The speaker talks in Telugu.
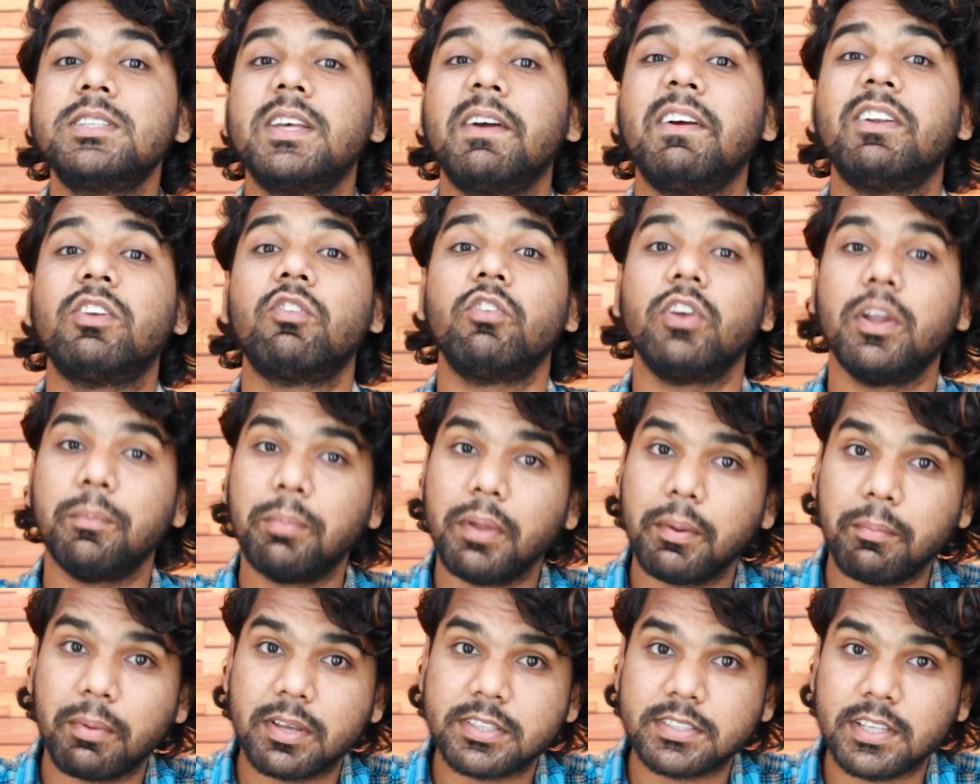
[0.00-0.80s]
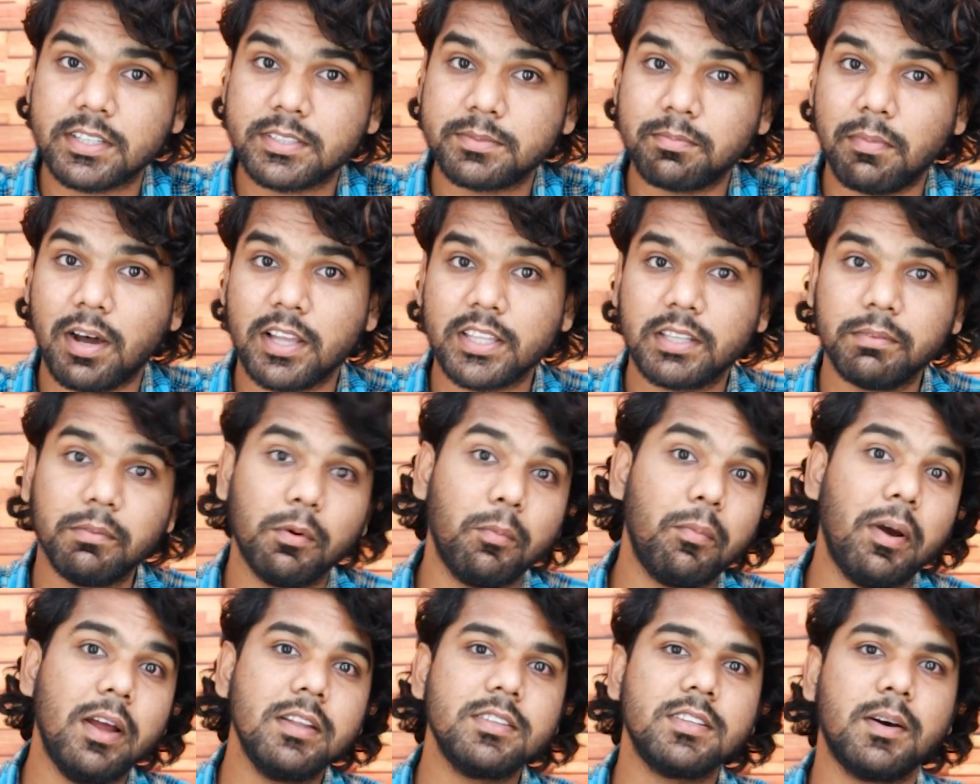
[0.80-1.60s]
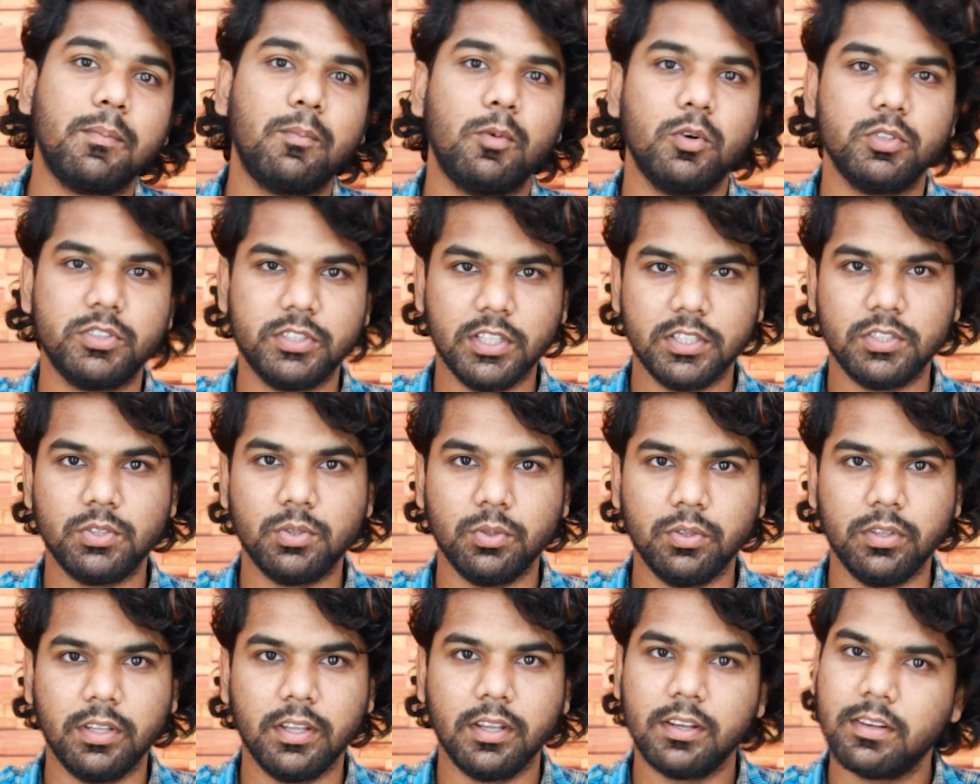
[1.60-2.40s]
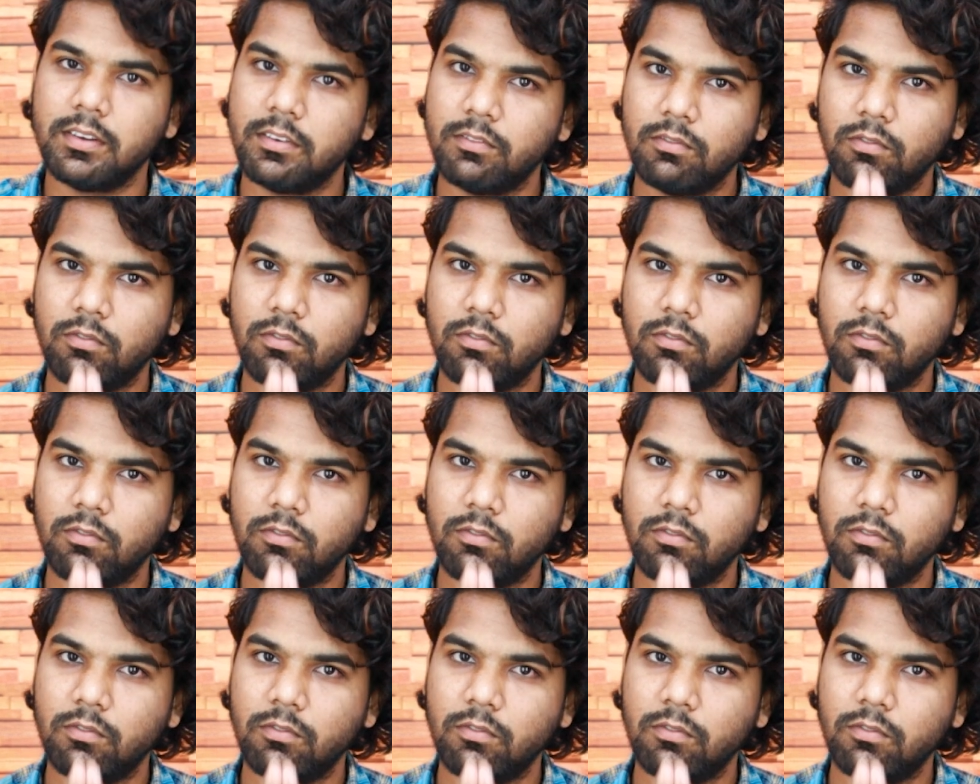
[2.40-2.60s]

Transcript: సెవెన్ ట్వంటీ పిక్సెల్స్ మాత్రమే మొబైల్ సపోర్ట్ చేస్తుంది